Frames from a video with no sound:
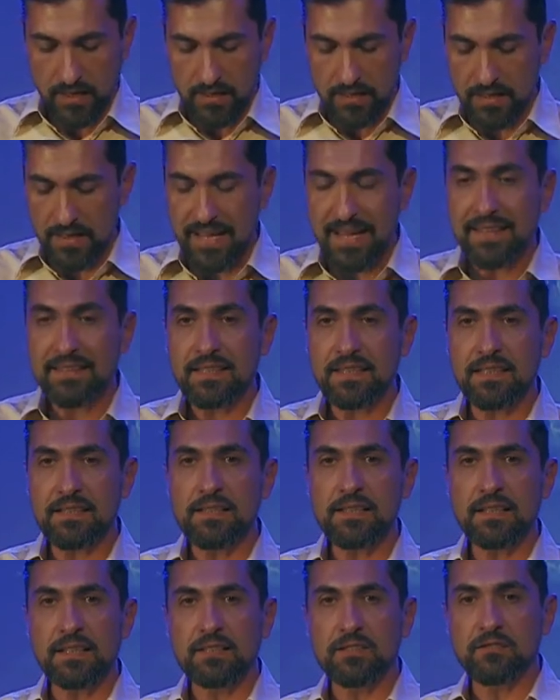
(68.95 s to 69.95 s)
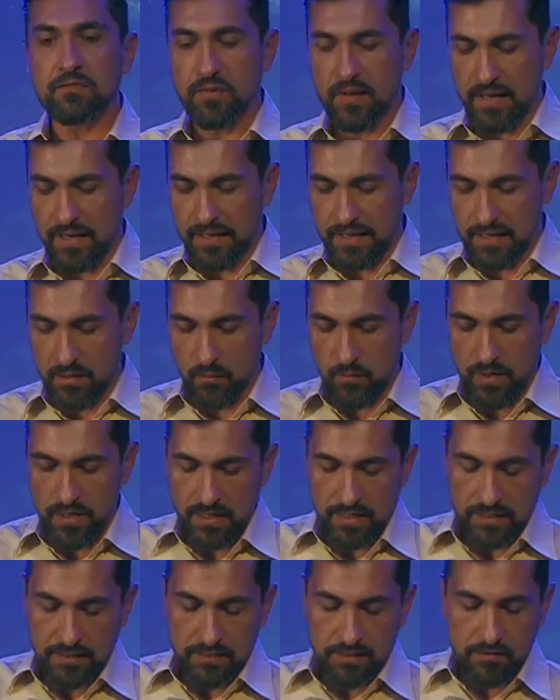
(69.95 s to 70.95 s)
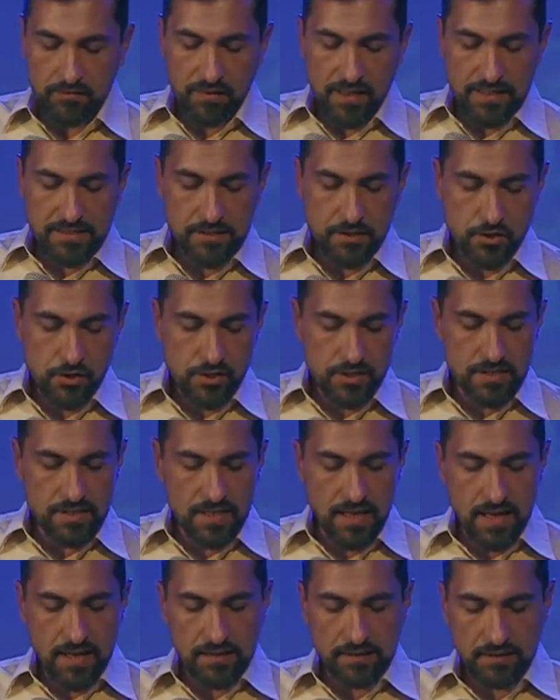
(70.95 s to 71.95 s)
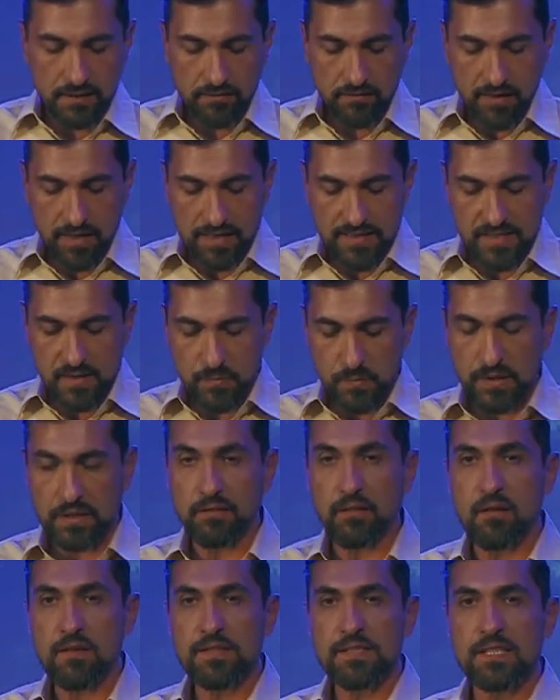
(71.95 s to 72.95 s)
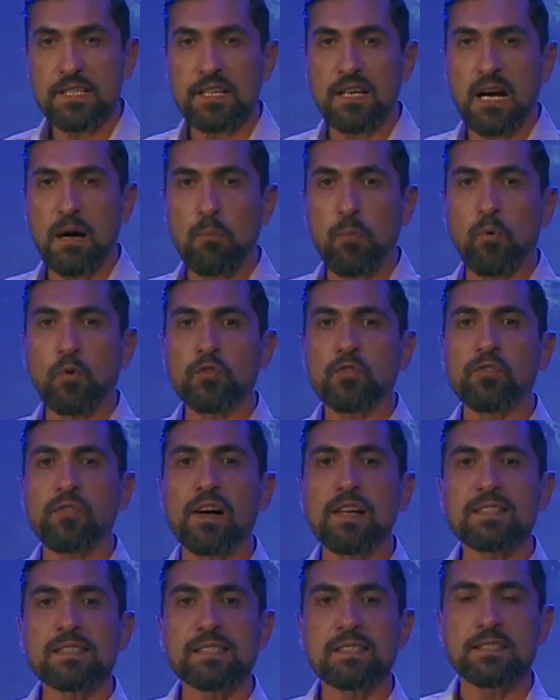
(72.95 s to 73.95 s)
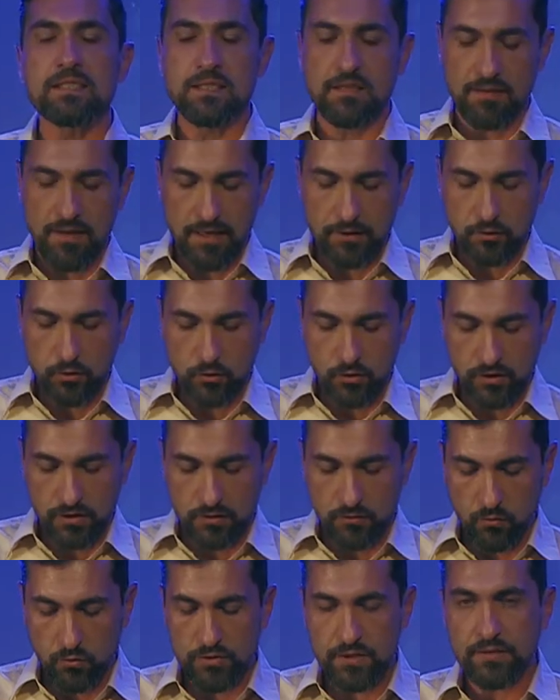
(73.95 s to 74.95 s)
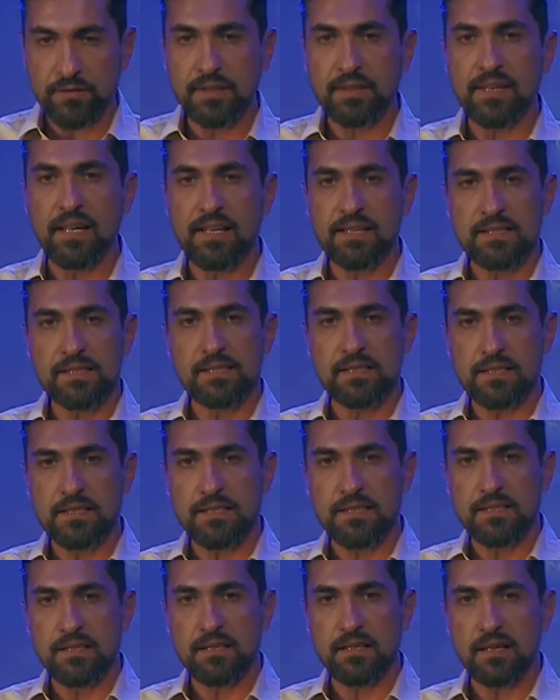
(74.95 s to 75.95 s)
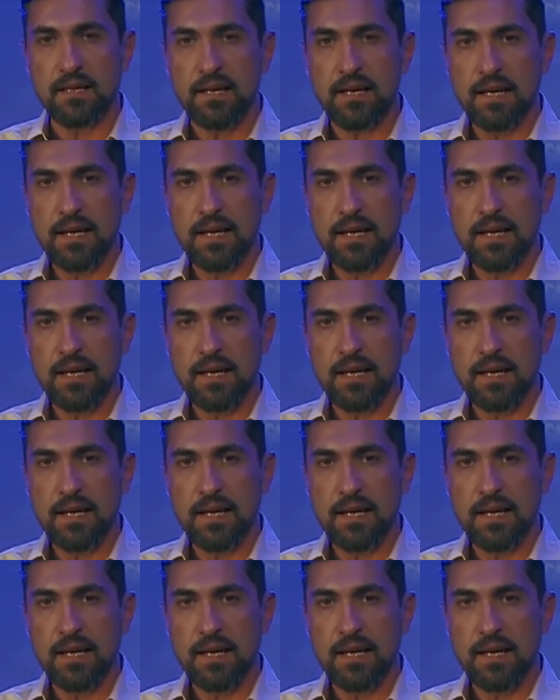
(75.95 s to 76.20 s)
И эта книга «Дворим», 26 глава, с 1 стиха по 29 главу, 19 стих.